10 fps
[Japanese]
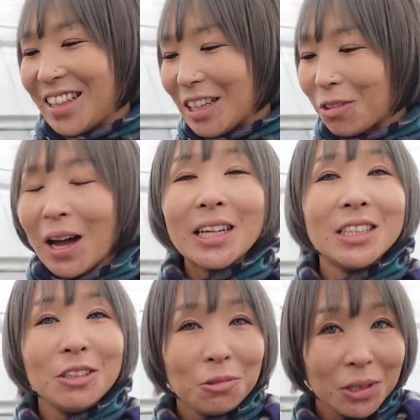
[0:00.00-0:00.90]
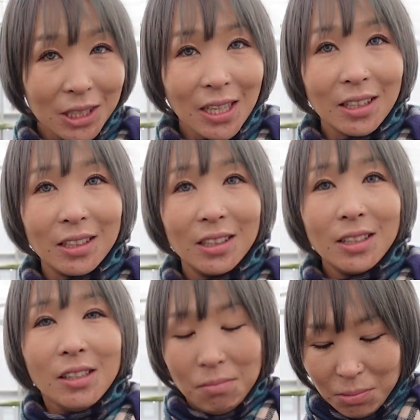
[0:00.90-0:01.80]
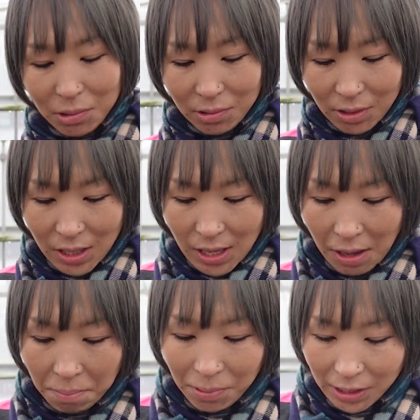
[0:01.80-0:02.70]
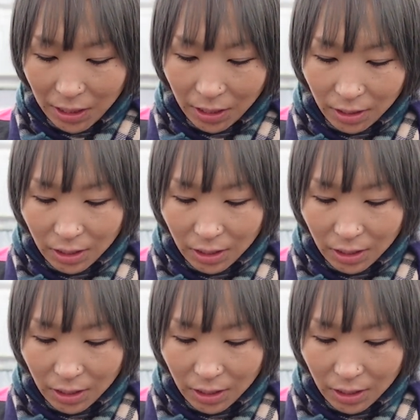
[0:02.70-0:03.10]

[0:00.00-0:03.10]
あと鉢の大きさもやっぱり